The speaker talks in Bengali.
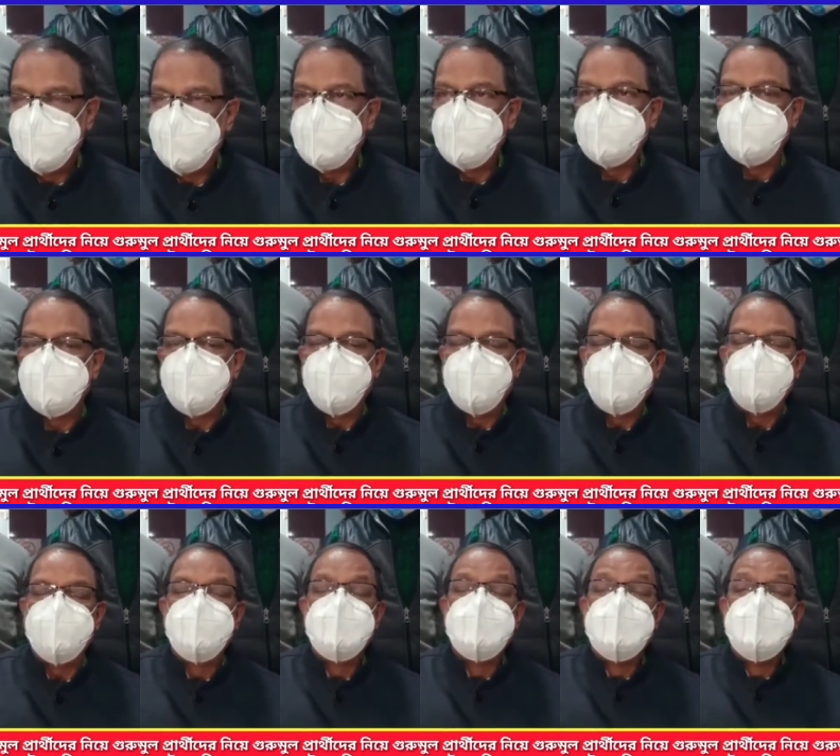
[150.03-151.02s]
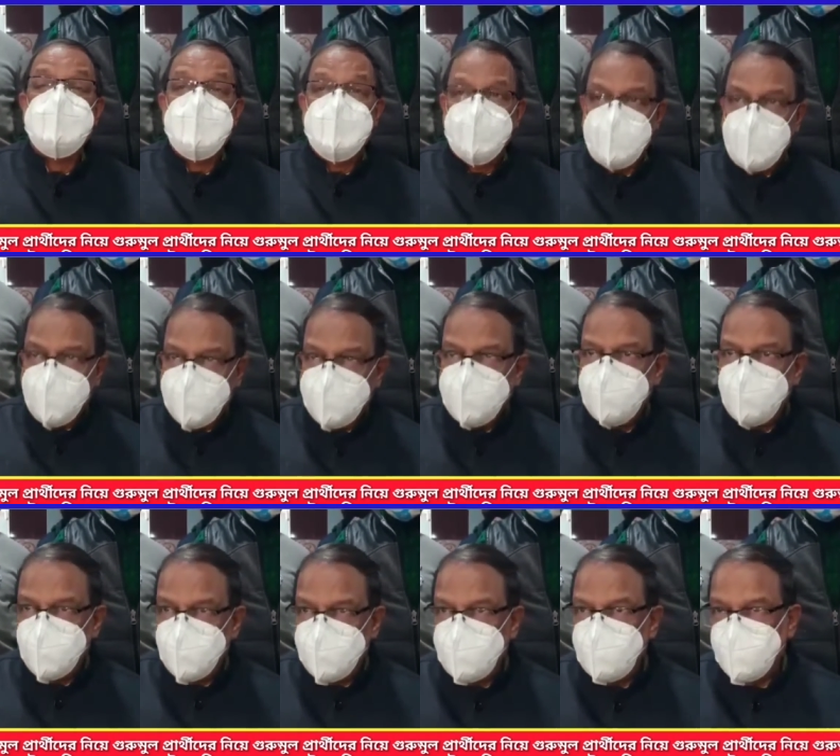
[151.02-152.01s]
ডাকা যেতে পারে তা আমাদের
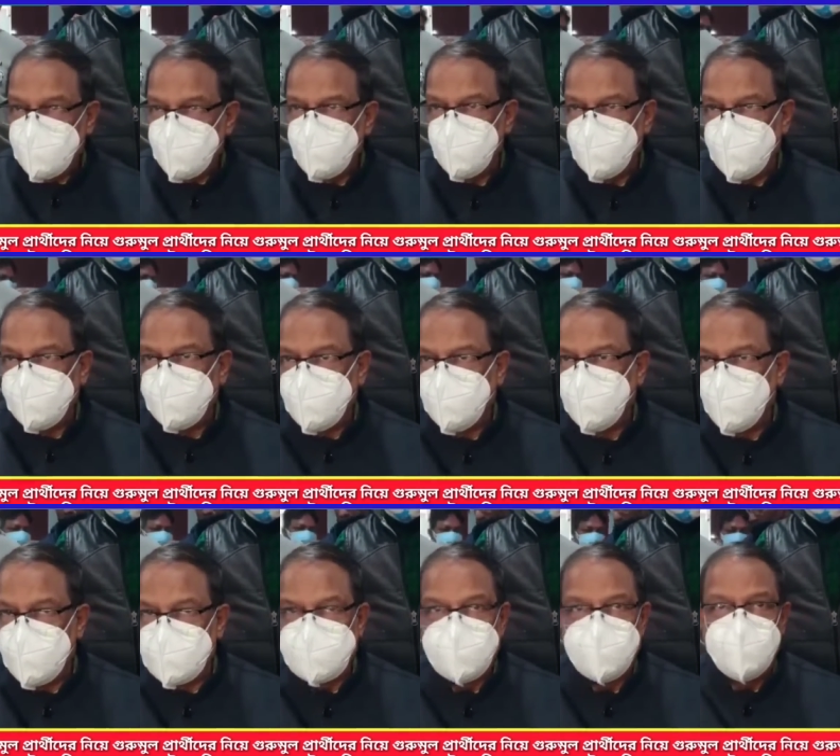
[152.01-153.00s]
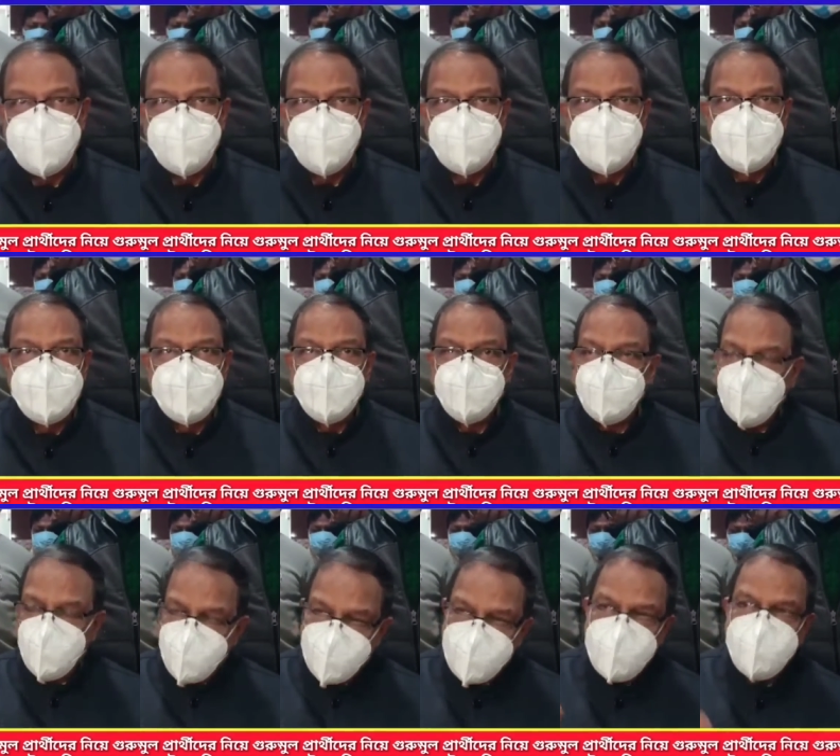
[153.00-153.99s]
যদি শীর্ষ নেতৃত্ব আসে
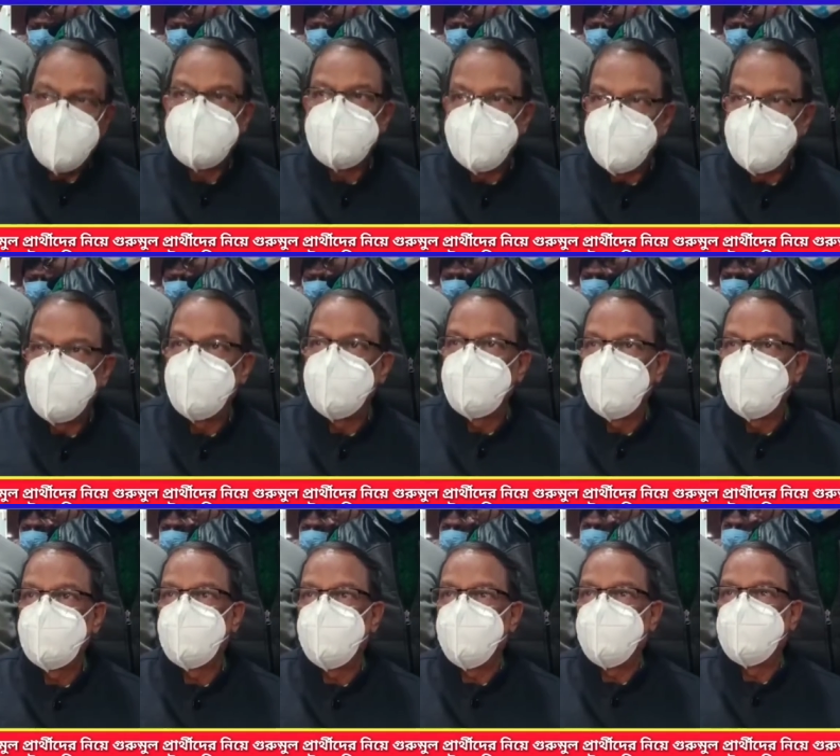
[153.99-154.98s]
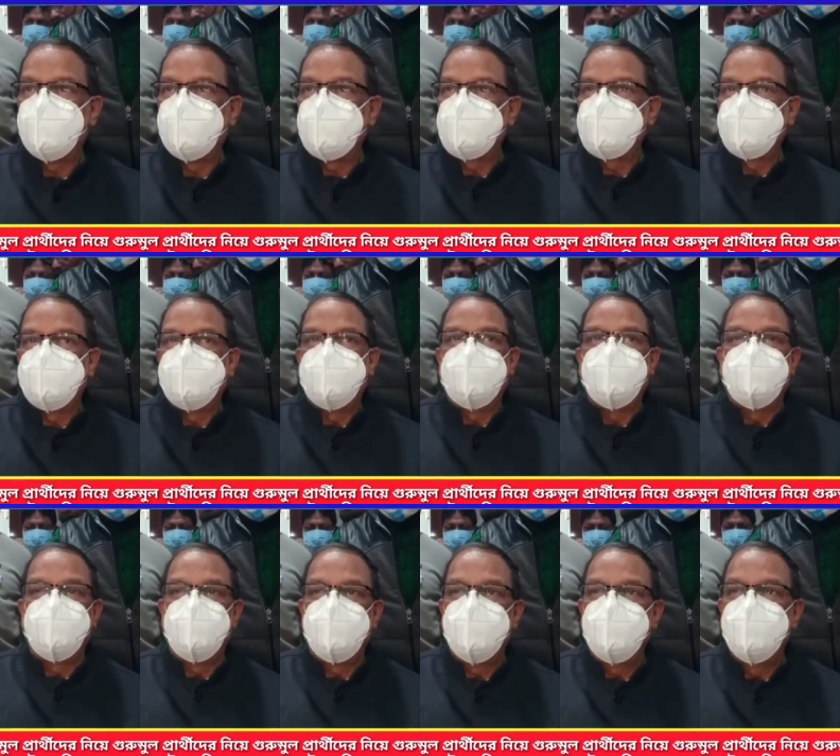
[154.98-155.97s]
তখন আমরা সেই সমস্ত সবার কথা চিন্তা
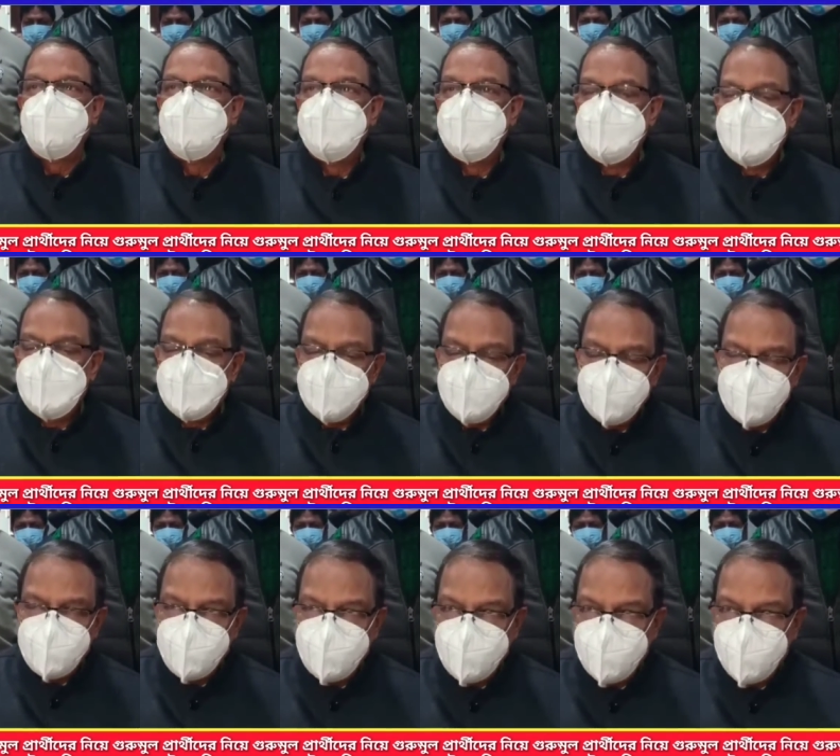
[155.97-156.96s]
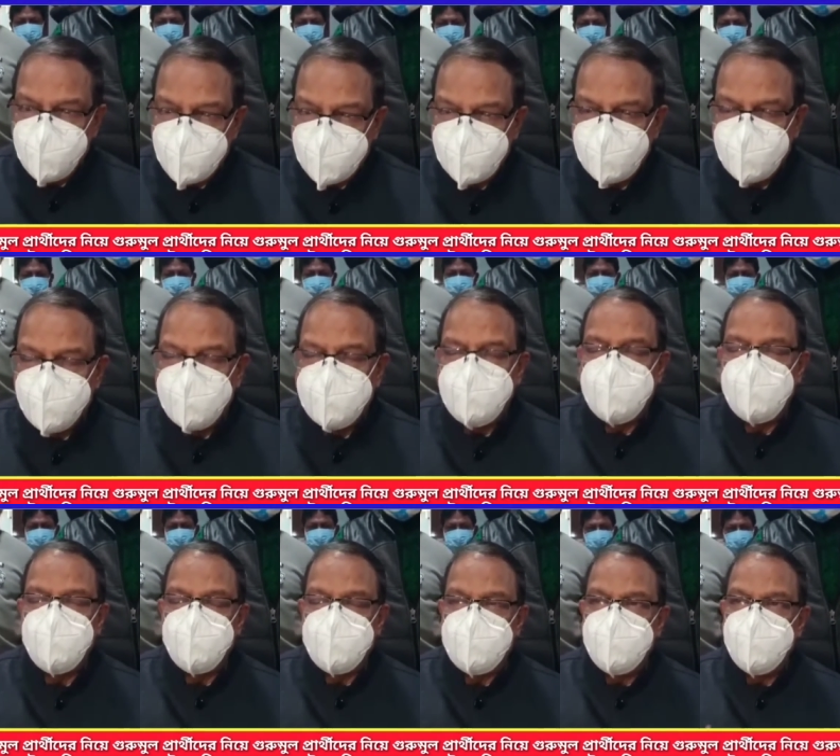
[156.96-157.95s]
করব কিন্তু বর্তমানে
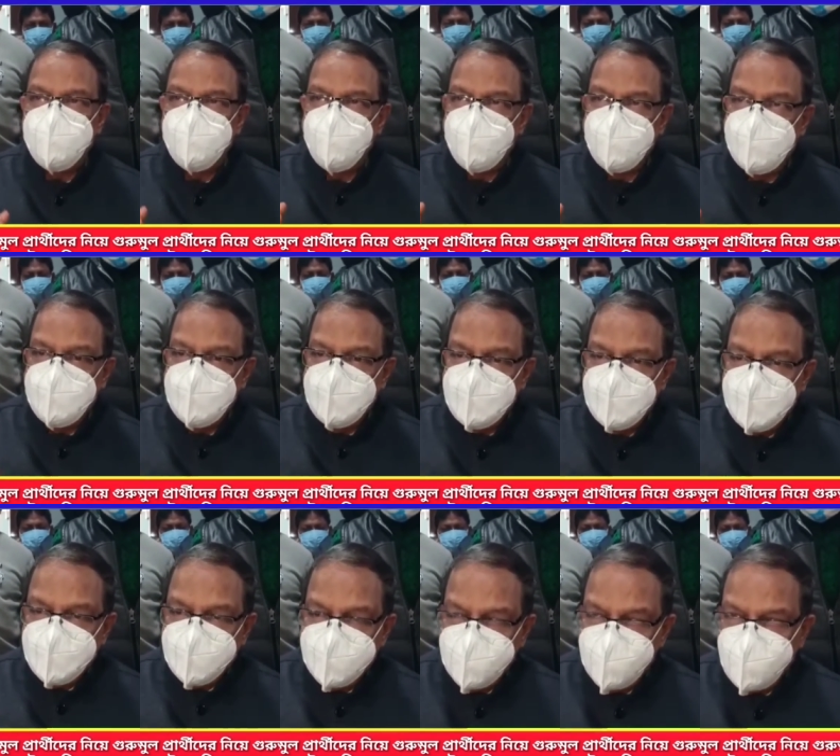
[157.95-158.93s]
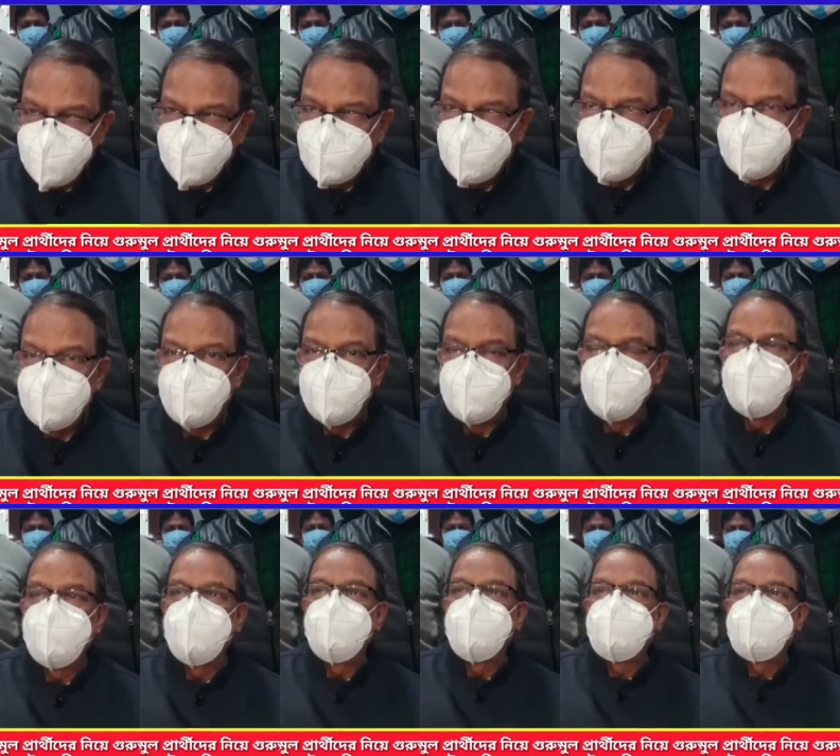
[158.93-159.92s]
আমরা কিছু ছোট
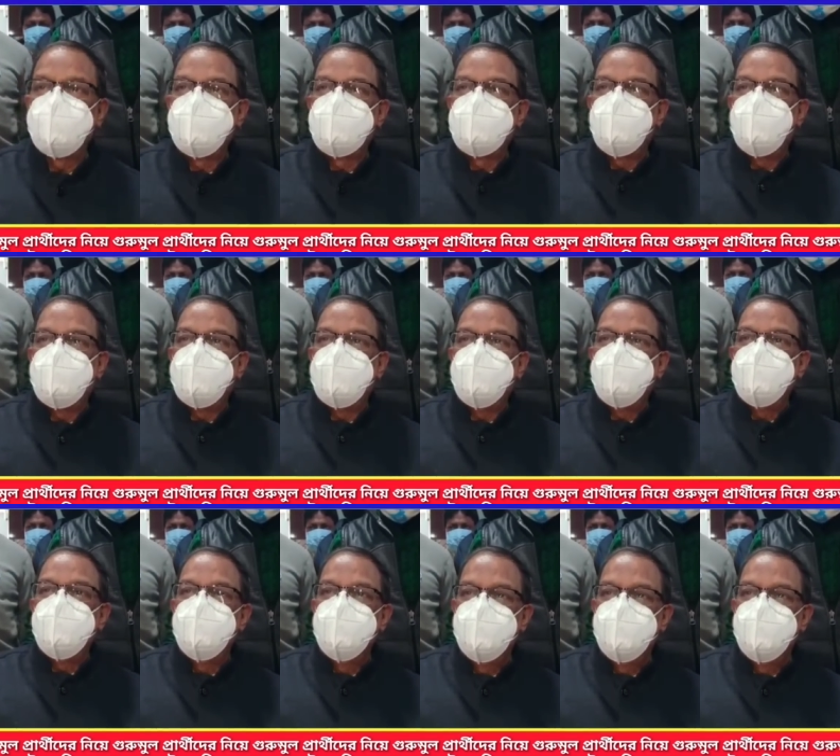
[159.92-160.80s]
ছোট স্ট্রিট কর্নারে